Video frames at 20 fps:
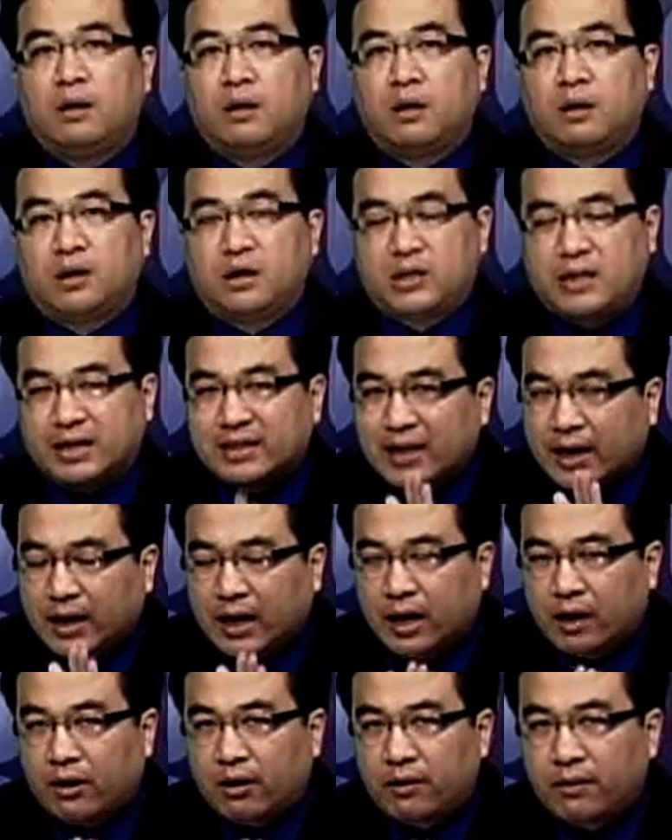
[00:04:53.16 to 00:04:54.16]
你想想
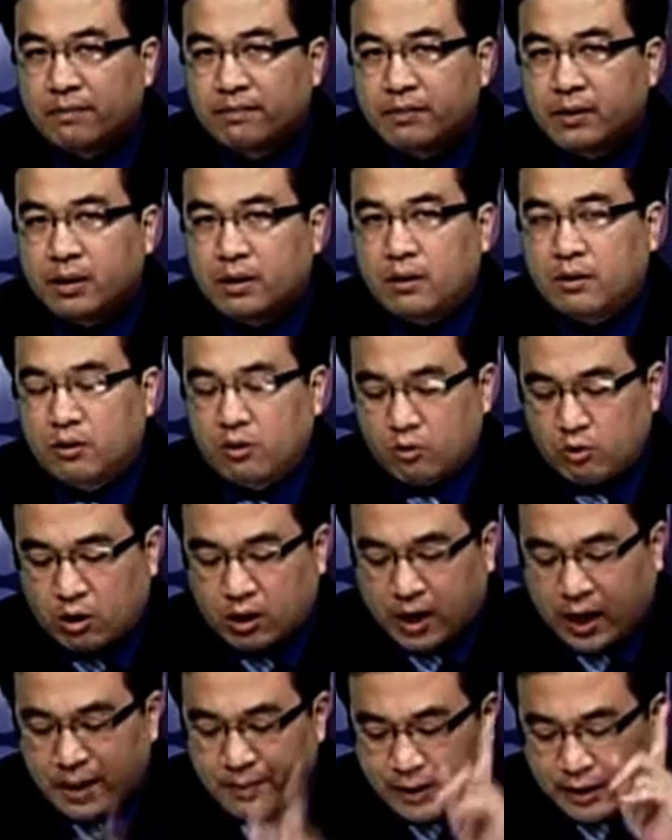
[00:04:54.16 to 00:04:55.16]
看哦，如果
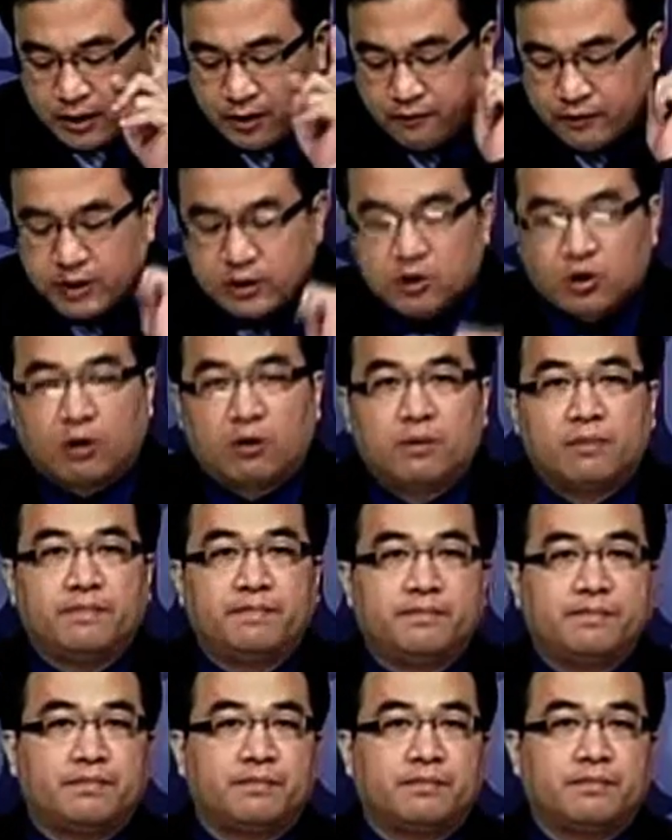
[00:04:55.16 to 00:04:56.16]
开盘一分钟，
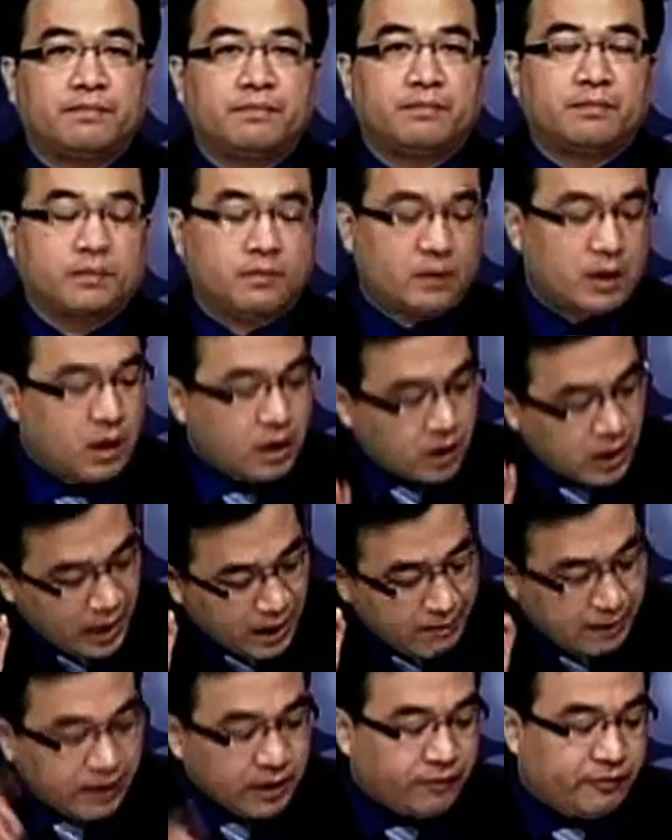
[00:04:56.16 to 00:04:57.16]
开
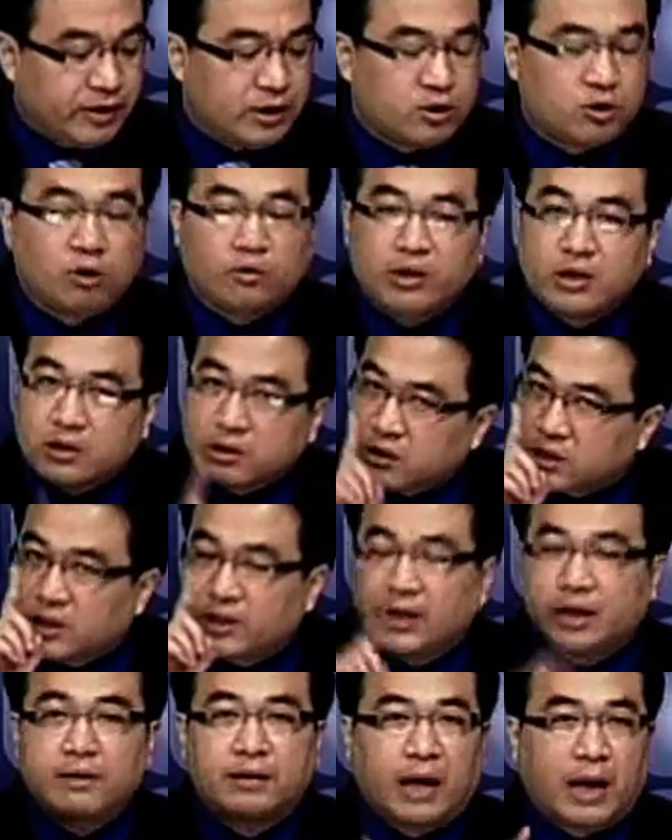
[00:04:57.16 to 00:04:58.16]
盘一分钟，你仔细
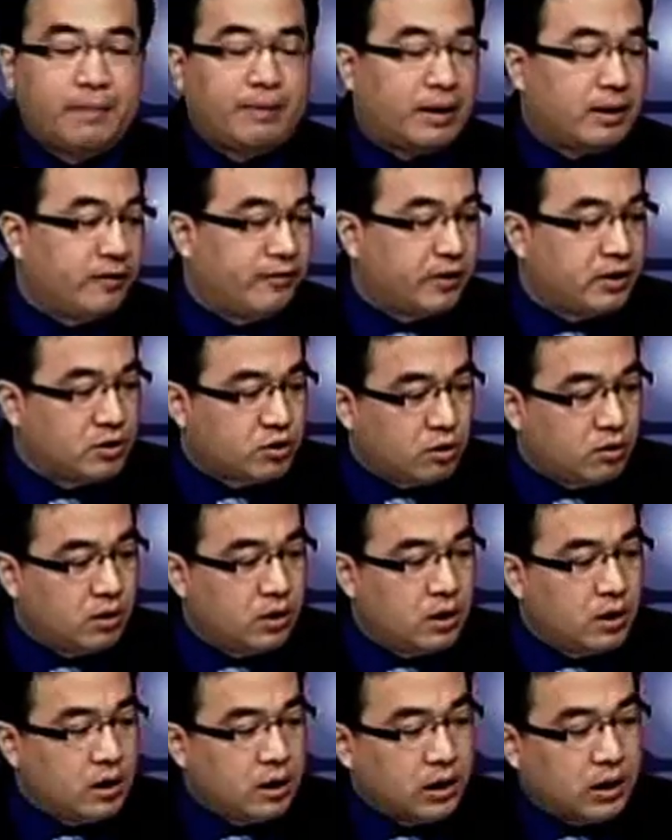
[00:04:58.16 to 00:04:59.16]
听，开盘一分钟，
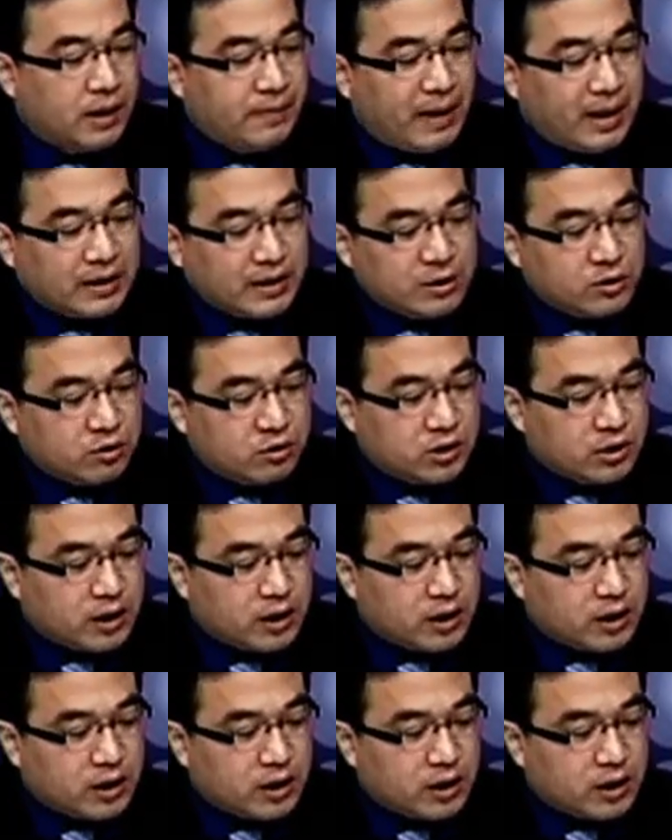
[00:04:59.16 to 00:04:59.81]
你马上就知